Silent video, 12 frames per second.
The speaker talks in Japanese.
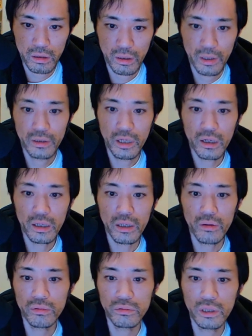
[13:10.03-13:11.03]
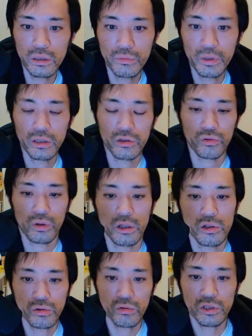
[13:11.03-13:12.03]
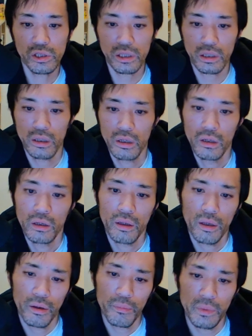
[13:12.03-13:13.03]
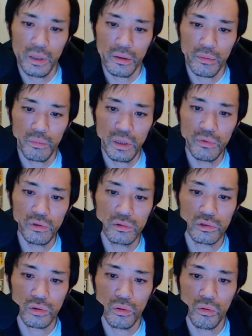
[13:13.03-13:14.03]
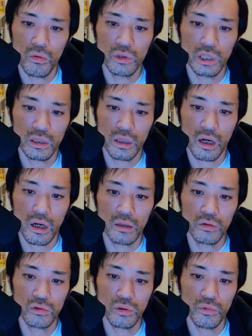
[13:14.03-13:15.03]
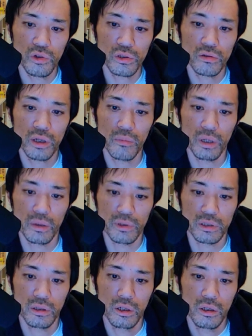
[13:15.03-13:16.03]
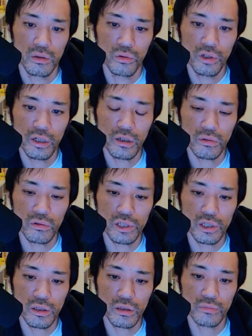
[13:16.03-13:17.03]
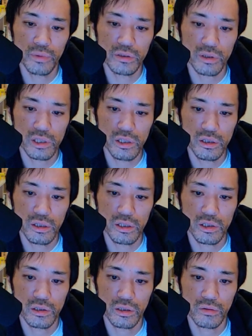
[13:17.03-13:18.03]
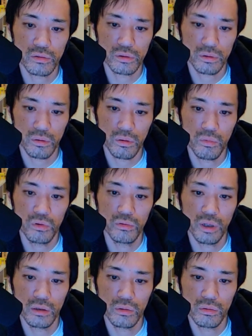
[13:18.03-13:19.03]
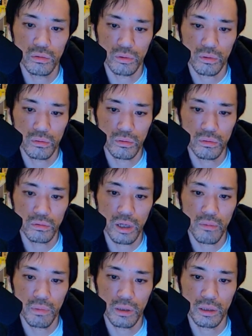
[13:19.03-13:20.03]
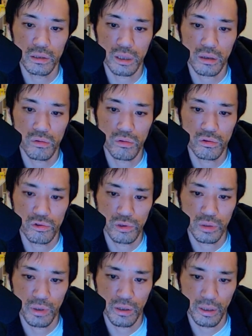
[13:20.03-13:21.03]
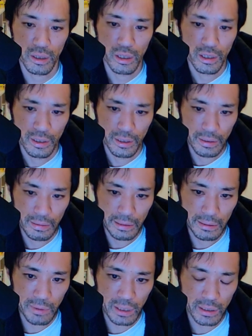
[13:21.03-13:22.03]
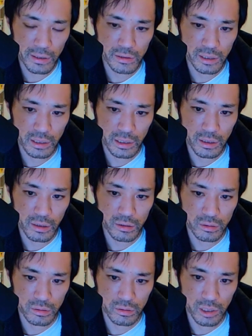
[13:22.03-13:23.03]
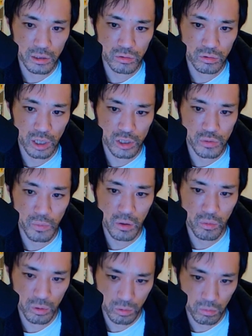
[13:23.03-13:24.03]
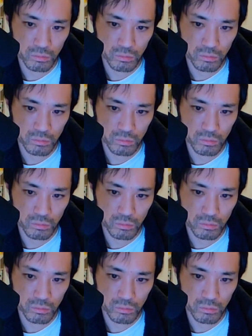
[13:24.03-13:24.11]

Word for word: え段階を踏んでいくべきでしょうか。正直、えー、身分相応に高望みをしている感もあります。ドリアカの教えである、まずは小さい実績を作ろう。僕はノート、ノート販売で最高12万円。今現在2ヶ月連続で8万超えと。